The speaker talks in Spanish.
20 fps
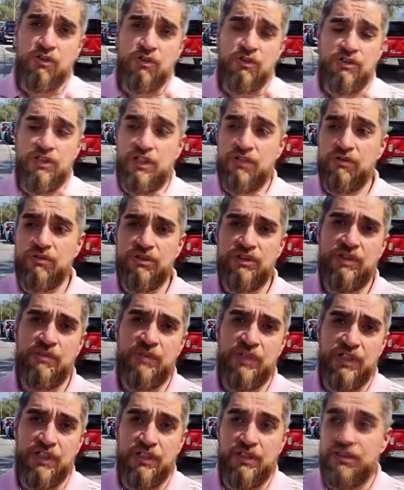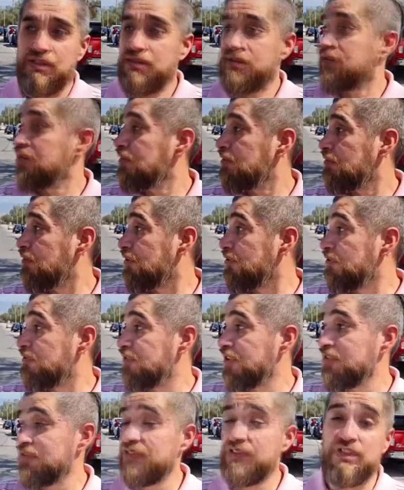Cuando las curtimbres, cuando el
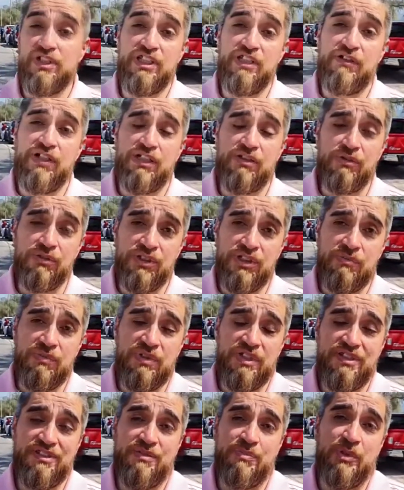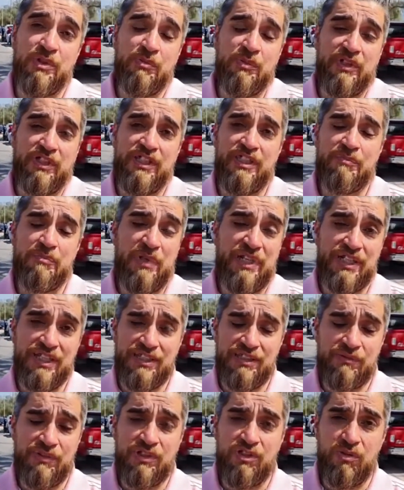frigorífico le lleva las curtimbres, le dice, pero ¿para
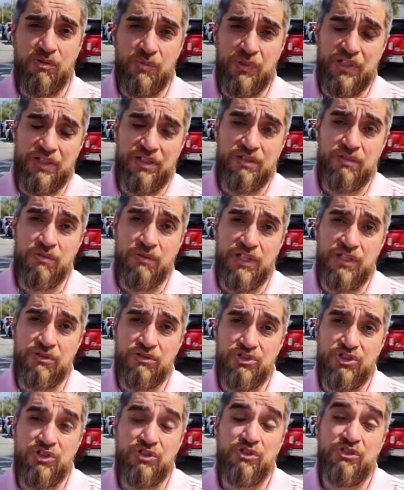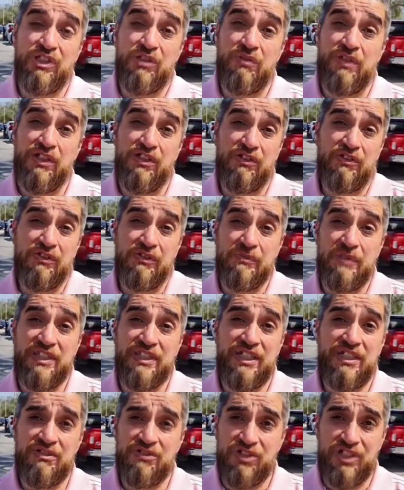qué te voy a comprar el cuero si no tengo a dónde venderlo?